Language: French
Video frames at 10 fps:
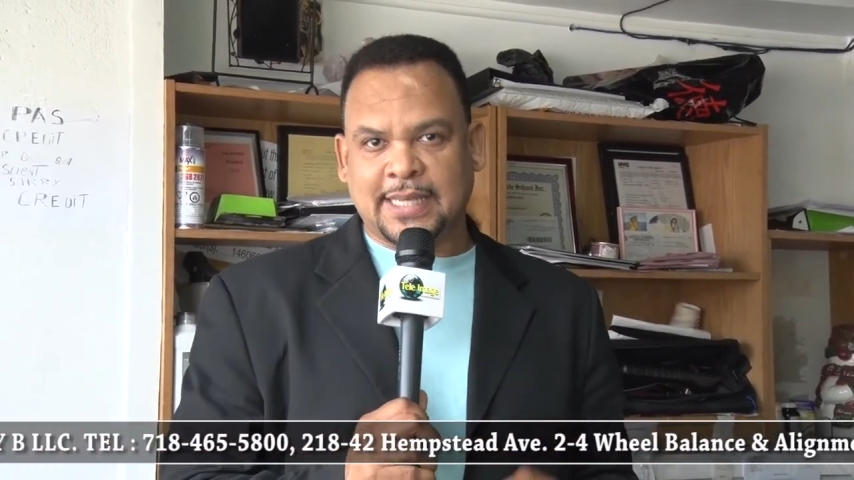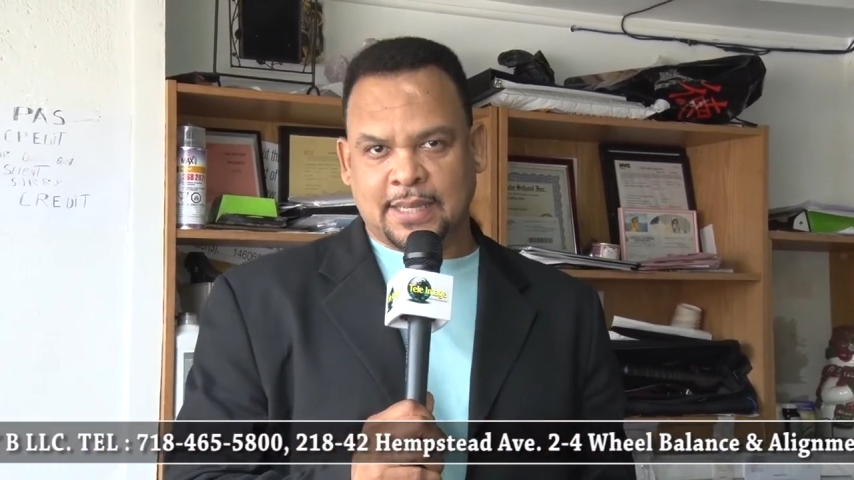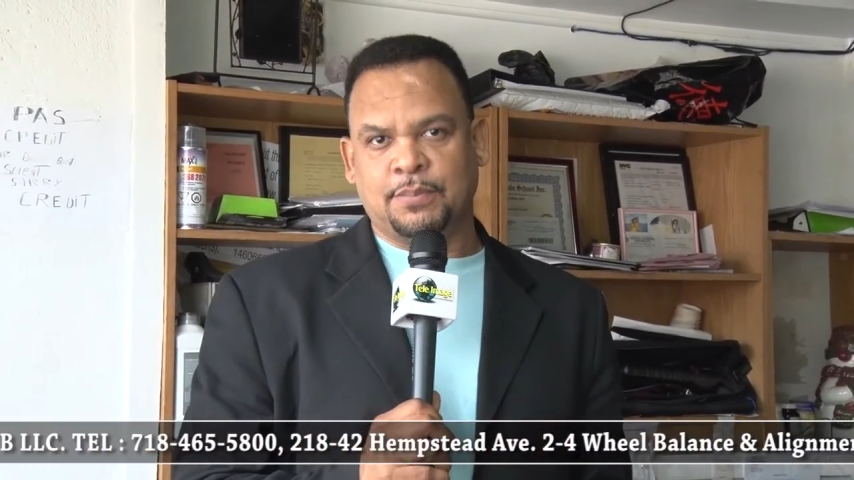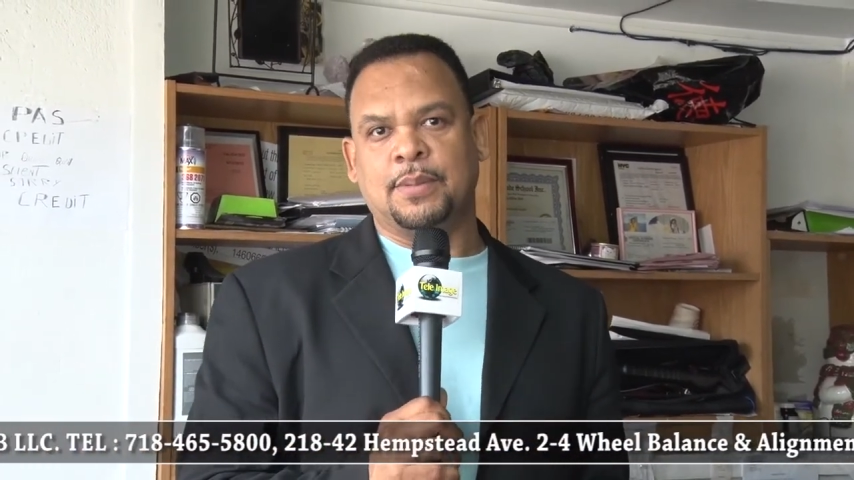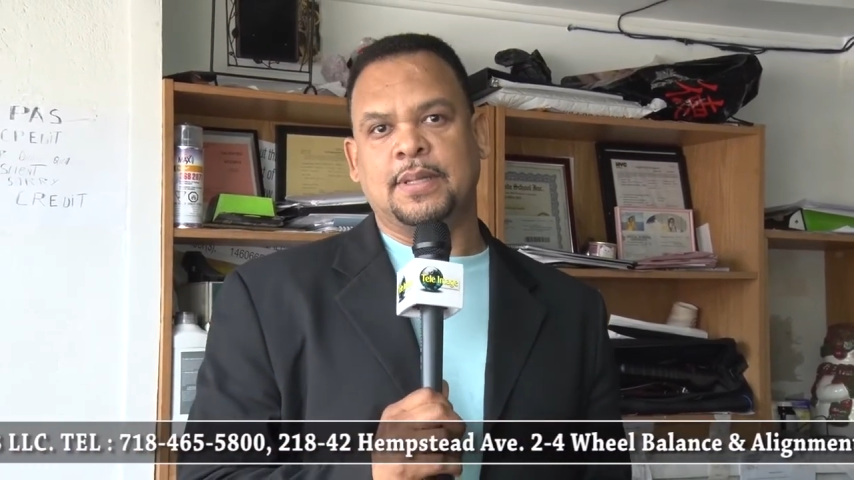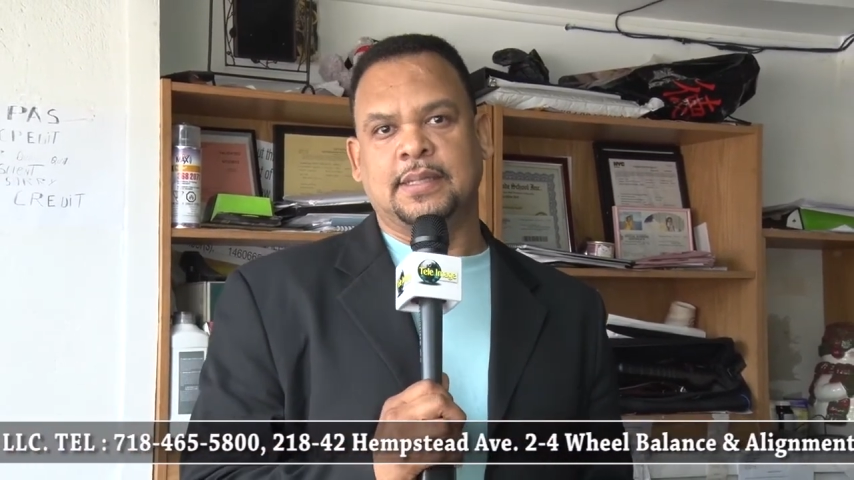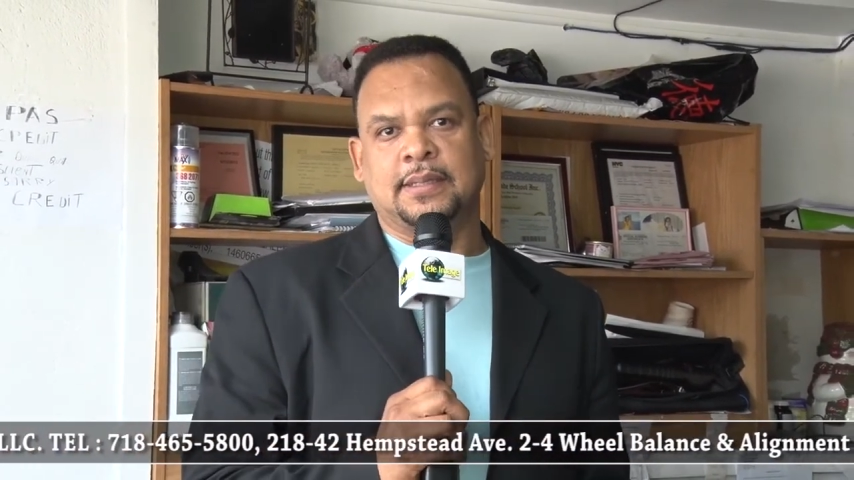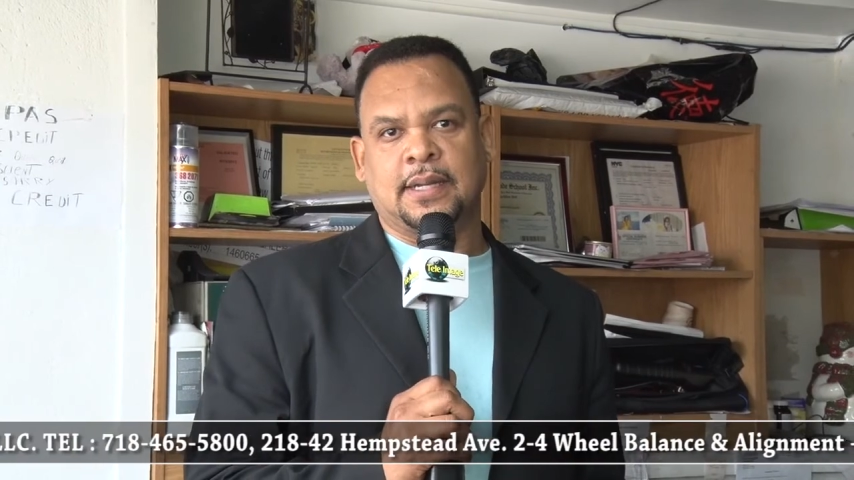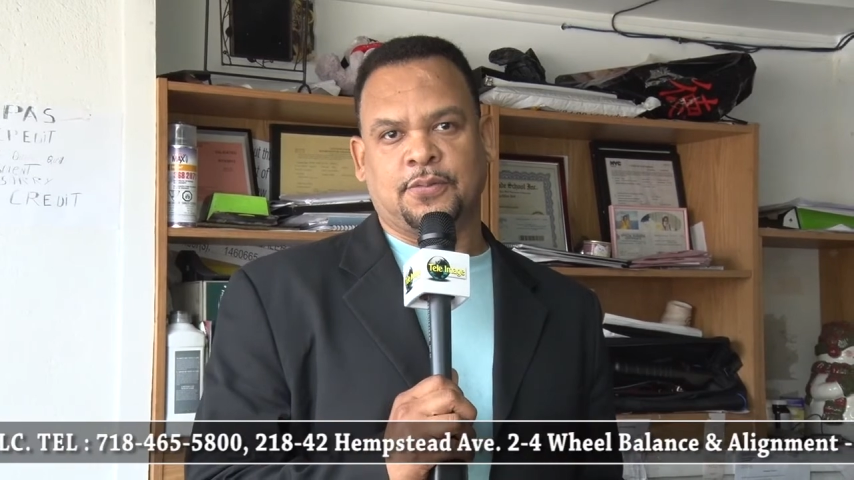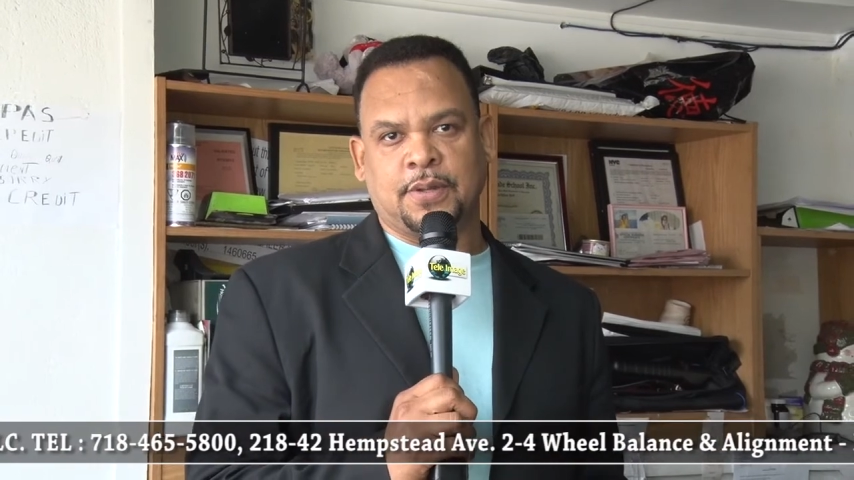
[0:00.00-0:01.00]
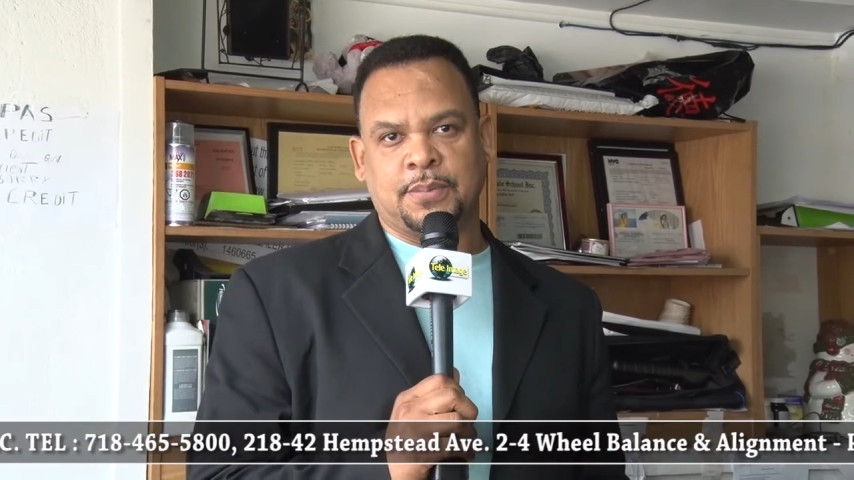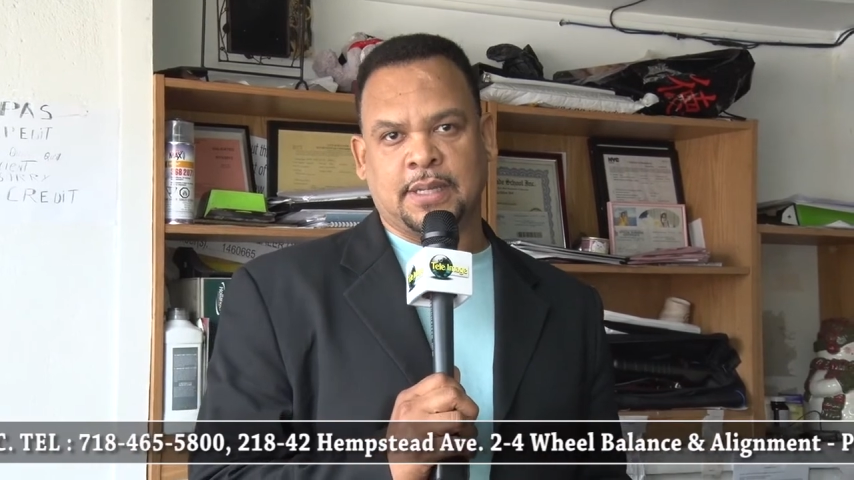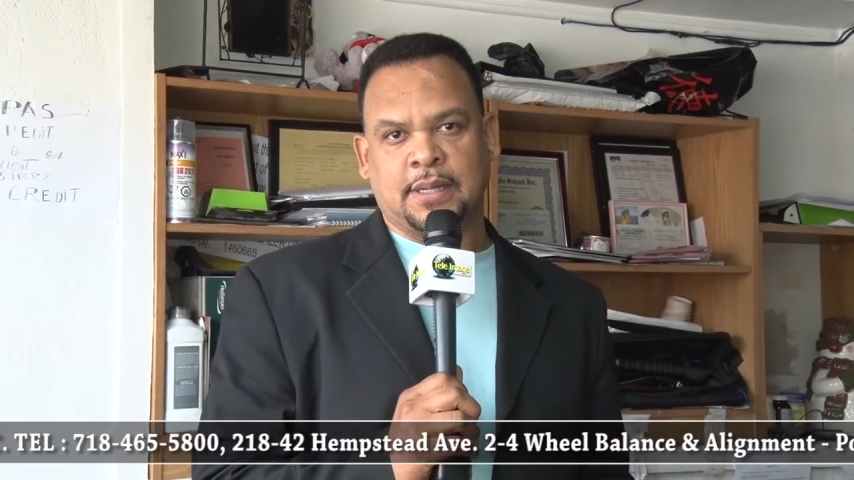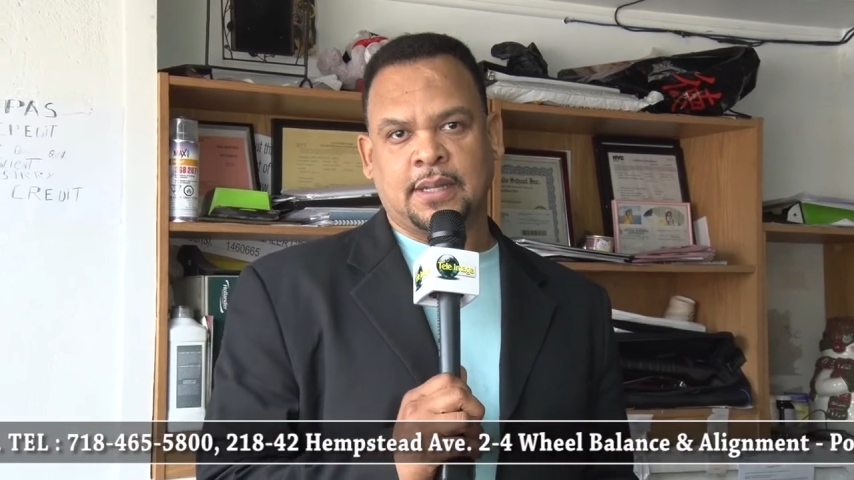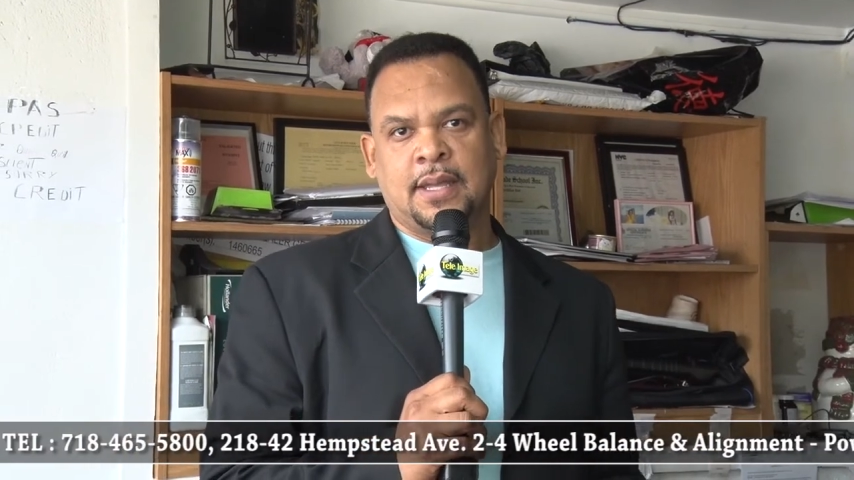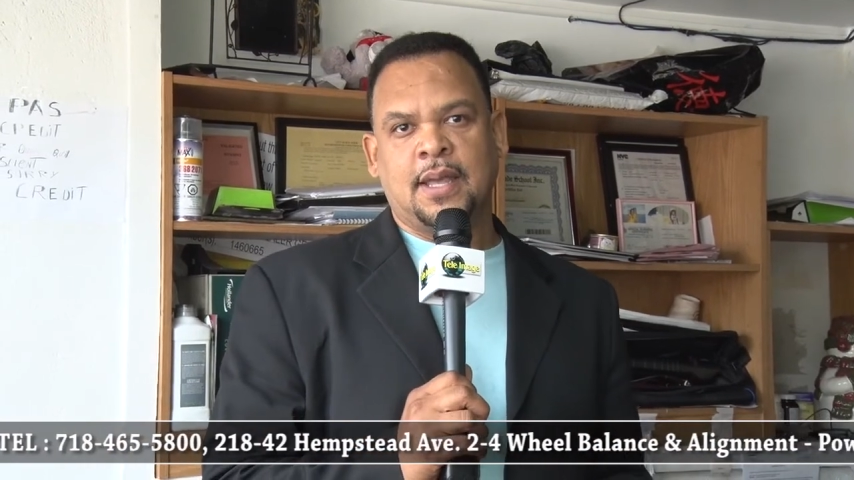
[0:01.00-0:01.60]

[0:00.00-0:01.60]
un business dans la famille hein,